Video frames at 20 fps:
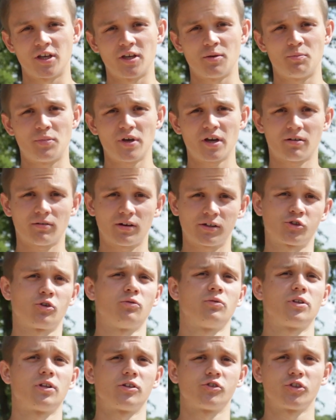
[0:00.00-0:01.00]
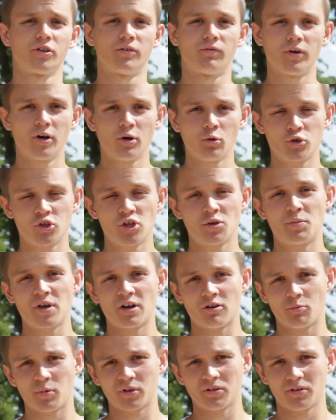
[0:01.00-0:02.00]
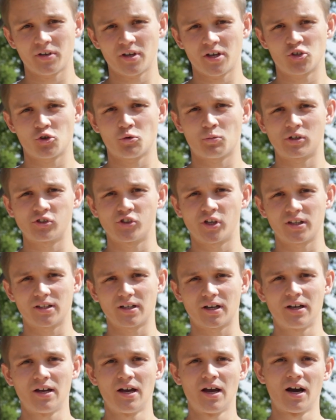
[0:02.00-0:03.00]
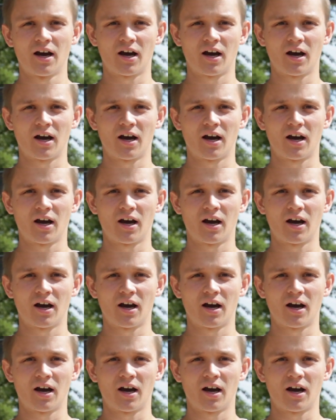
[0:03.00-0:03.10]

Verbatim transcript: И первое, что вы должны выучить, первое подводящее упражнение, это